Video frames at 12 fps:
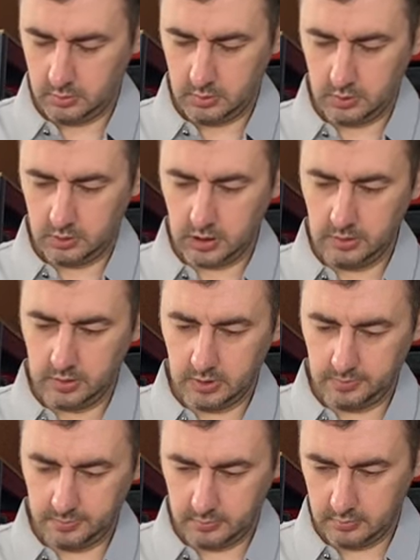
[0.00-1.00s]

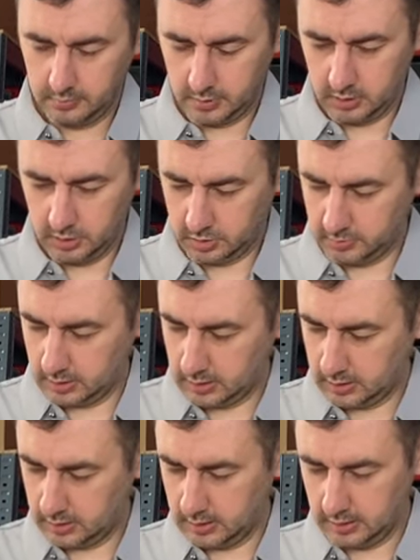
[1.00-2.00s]
шайба
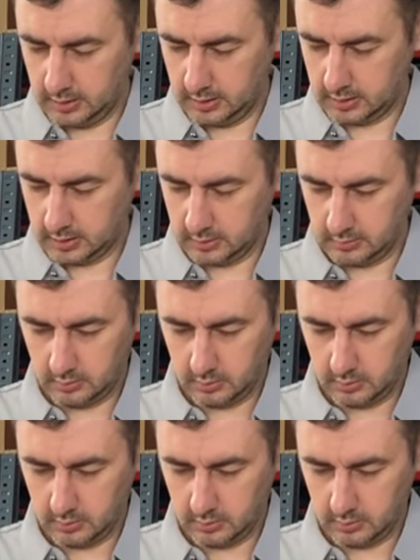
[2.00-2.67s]
прижимная для диска.